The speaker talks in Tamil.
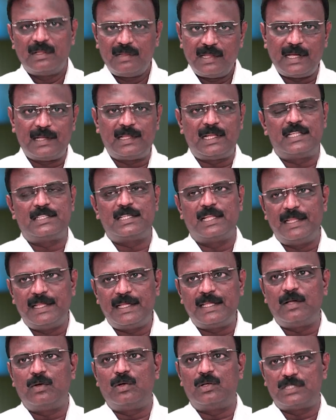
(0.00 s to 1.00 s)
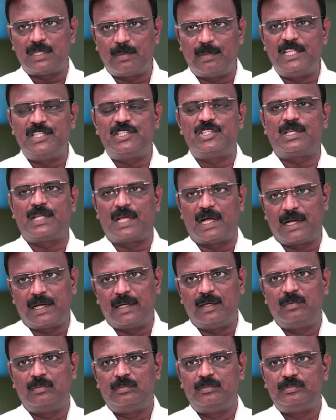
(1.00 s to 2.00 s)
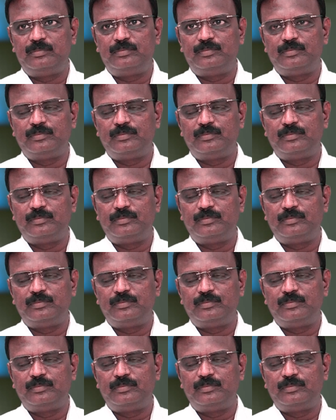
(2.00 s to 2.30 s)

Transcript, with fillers: தேர்தலை சந்திக்க சம்மதிச்சிருக்காங்க இப்போ